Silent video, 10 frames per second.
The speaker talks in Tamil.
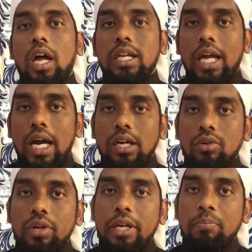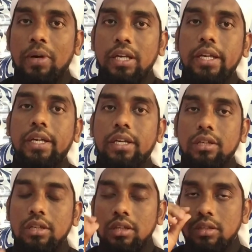அல்லாஹனுடைய பள்ளிக்கு
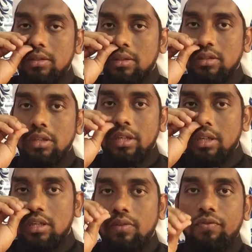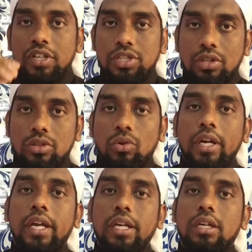ஃபஜ்ரு
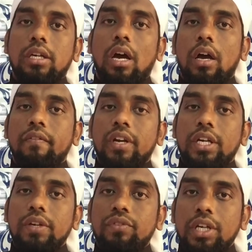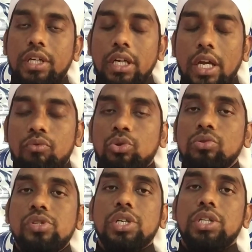தொழுகைக்காக வேண்டி வீட்டிலே
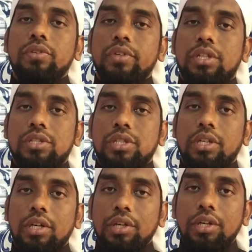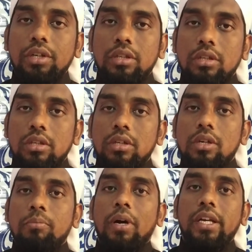உது செய்து விட்டு சென்று
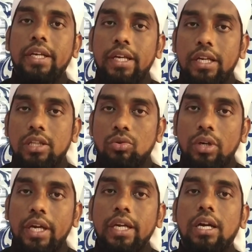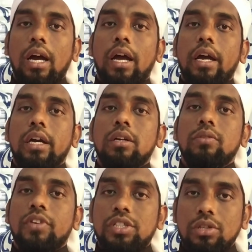பள்ளியிலே தொழுகைக்காக
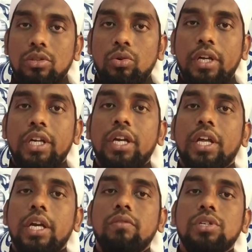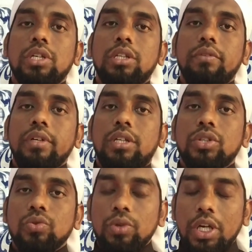ஃபஜ்ரு தொழுகையை நிறைவு செய்துவிட்டு
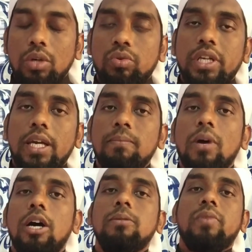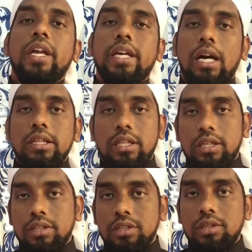சூரியன் உதயமாகும் வரை
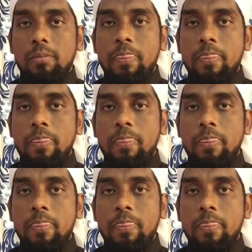காத்திருந்து